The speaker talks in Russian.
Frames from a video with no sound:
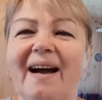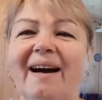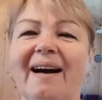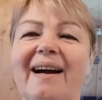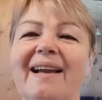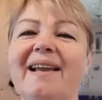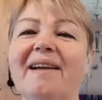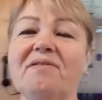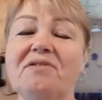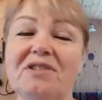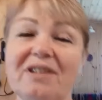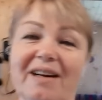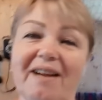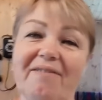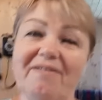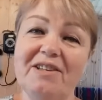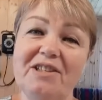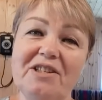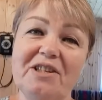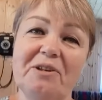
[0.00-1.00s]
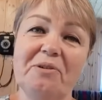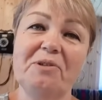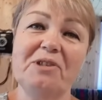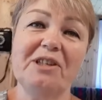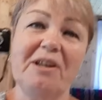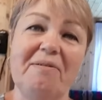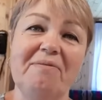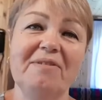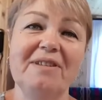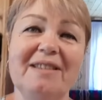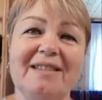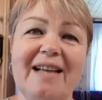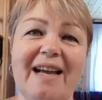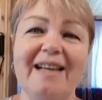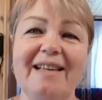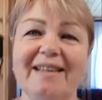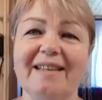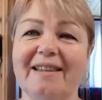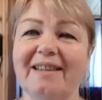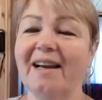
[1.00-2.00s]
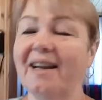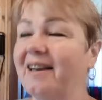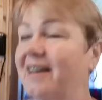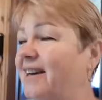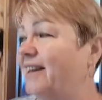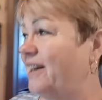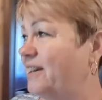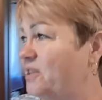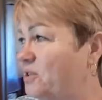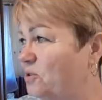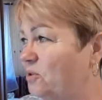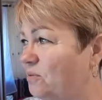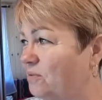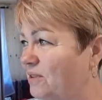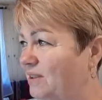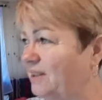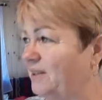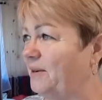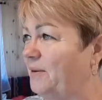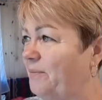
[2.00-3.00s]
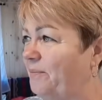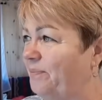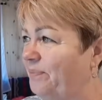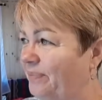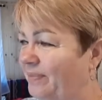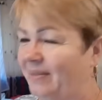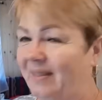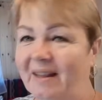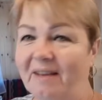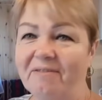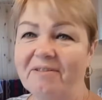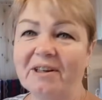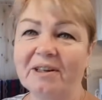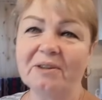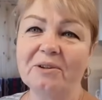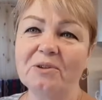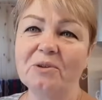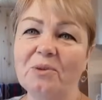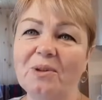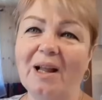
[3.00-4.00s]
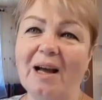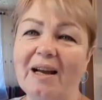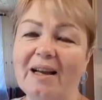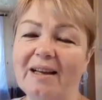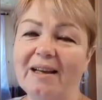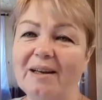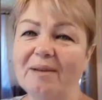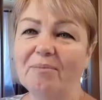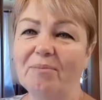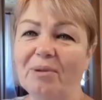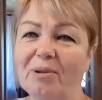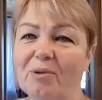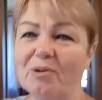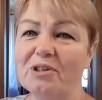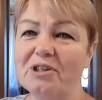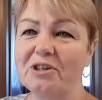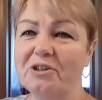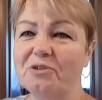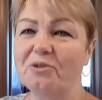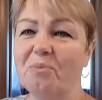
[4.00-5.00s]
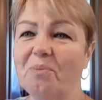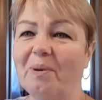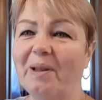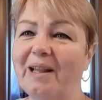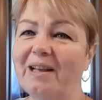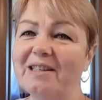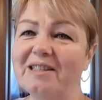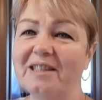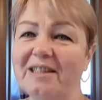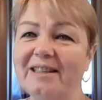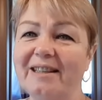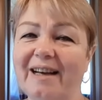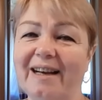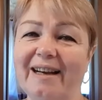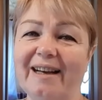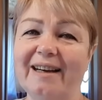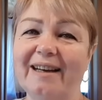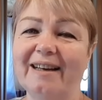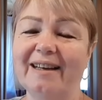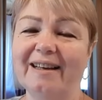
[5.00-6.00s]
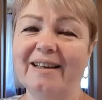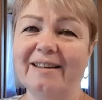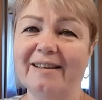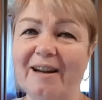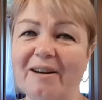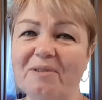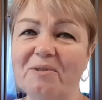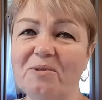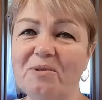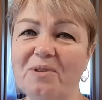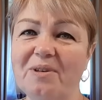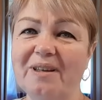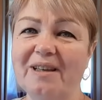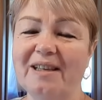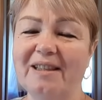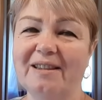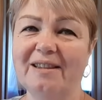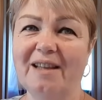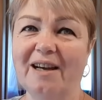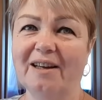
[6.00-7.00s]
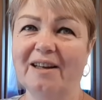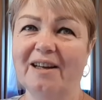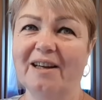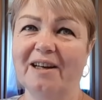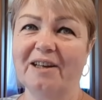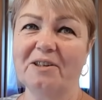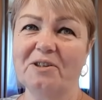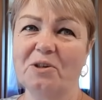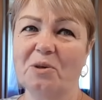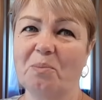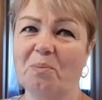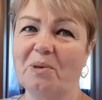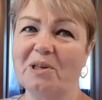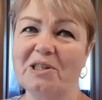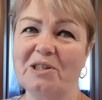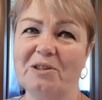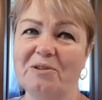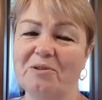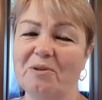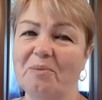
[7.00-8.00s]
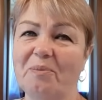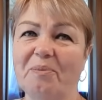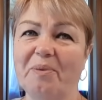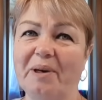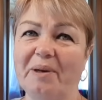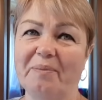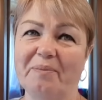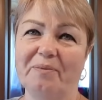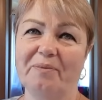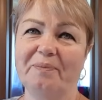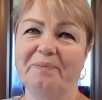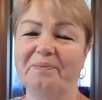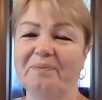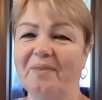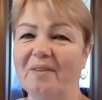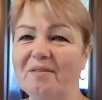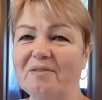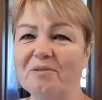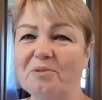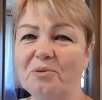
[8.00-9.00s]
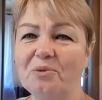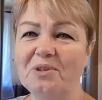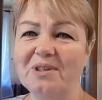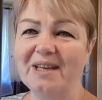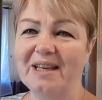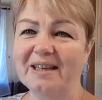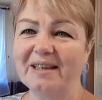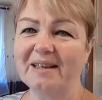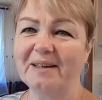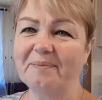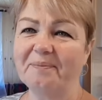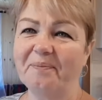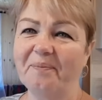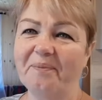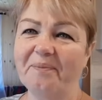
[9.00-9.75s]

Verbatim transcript: А я вчера вечерочком, вы знаете, так хорошо вот навернула ложечку, положила э, рагу, и так хорошо пошло, прям вкусненько.